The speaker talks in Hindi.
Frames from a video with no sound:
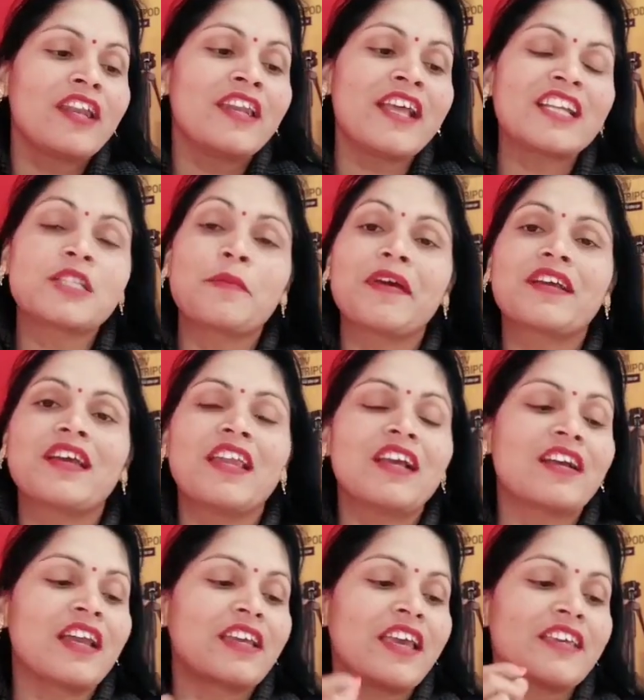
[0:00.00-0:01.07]
नेक्स्ट पे
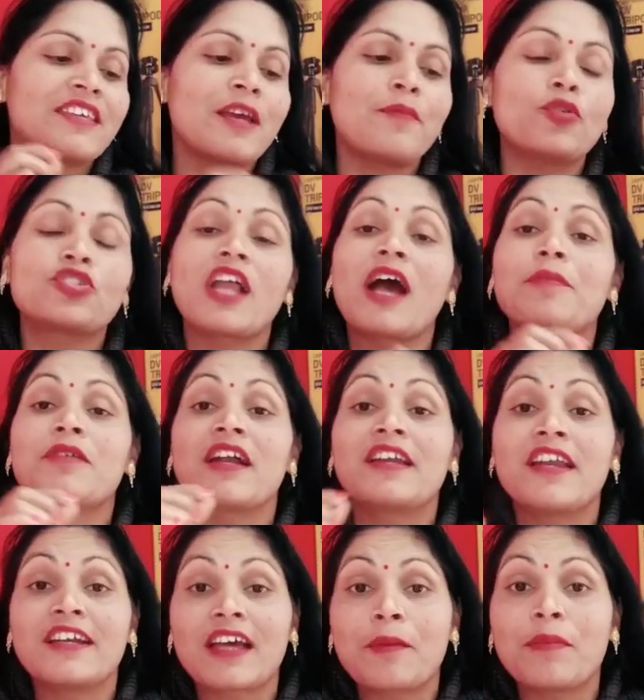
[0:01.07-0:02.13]
क्लिक करके ये पूछ रहा है आपका
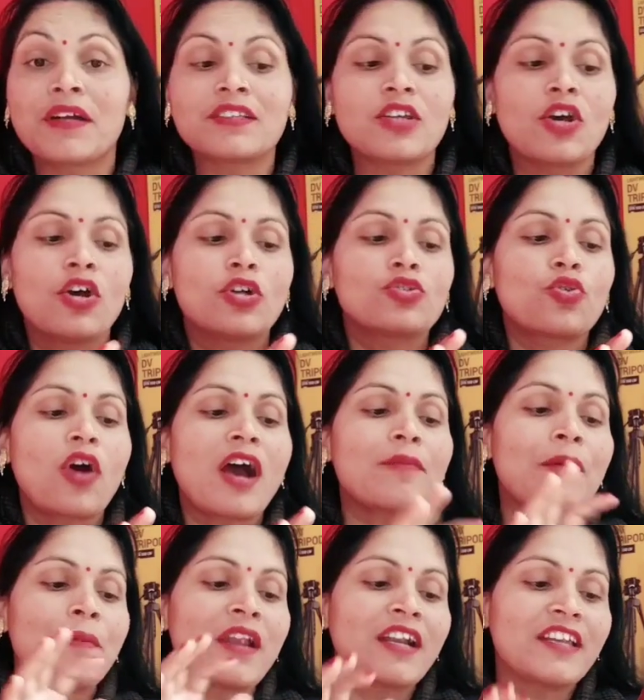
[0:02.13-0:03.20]
डेट ऑफ बर्थ तो
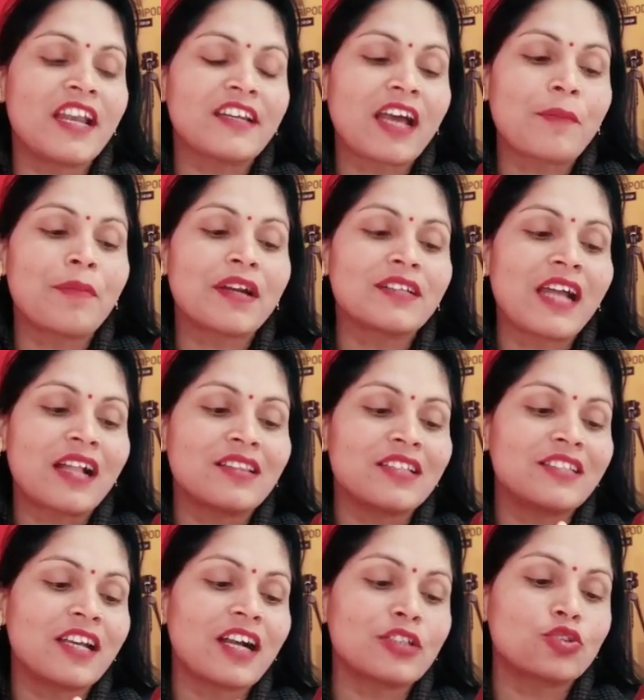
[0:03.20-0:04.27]
आप अपना डेट ऑफ बर्थ डाल
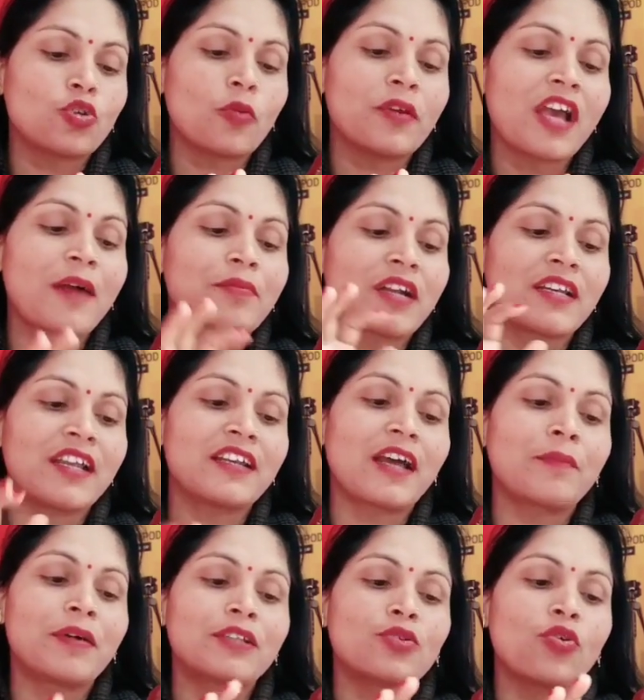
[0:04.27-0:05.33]
दीजिएगा जो भी आपका डेट
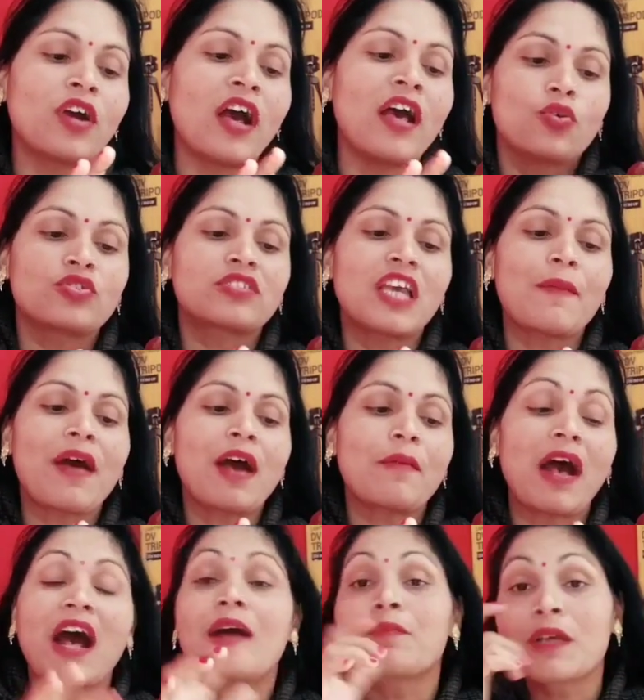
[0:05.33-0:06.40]
ऑफ बर्थ होगा उसके
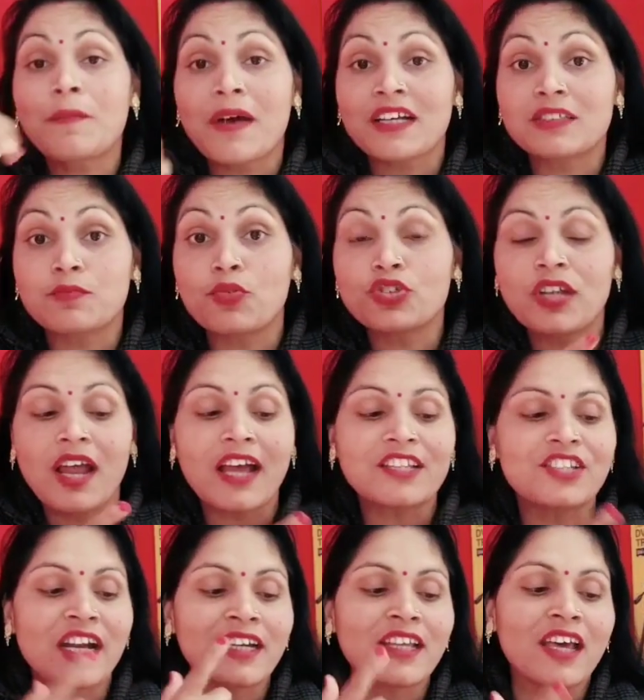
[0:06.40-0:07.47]
बाद आपके पास पूछ रहा है
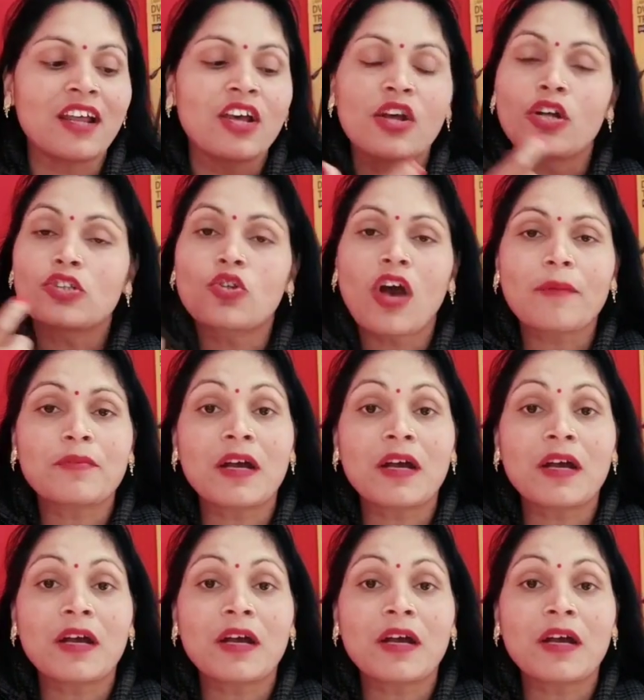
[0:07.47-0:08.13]
जेंडर तो